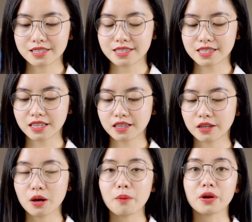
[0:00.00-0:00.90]
C.
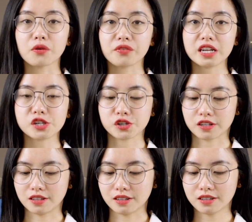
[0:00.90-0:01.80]

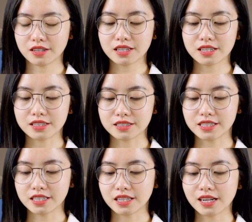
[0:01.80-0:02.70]
Provision.
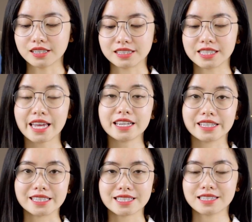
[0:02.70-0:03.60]
D.
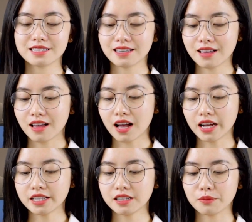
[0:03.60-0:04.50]
Attendance. A.
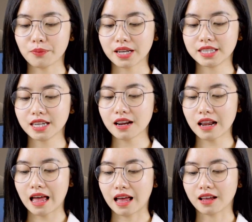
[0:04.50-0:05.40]
Mang nghĩa
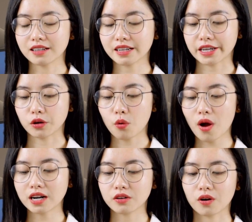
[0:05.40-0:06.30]
là cảnh
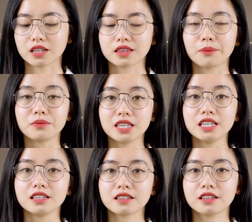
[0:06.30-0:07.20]
quan hoặc là tầm
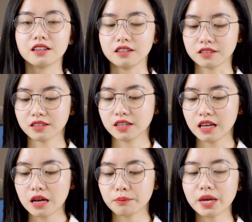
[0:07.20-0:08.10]
nhìn, thị lực.
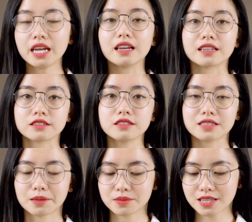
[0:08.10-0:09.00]
B. Là sự
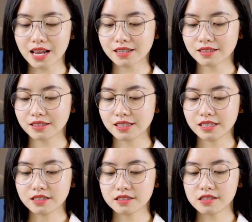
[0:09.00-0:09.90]
giám sát.
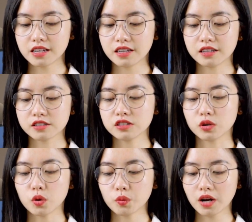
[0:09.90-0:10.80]
C. Sự
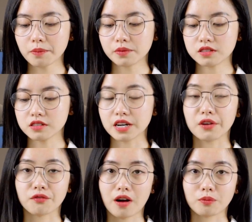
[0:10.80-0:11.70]
cung cấp, sự đề
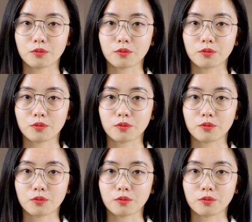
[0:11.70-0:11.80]
phòng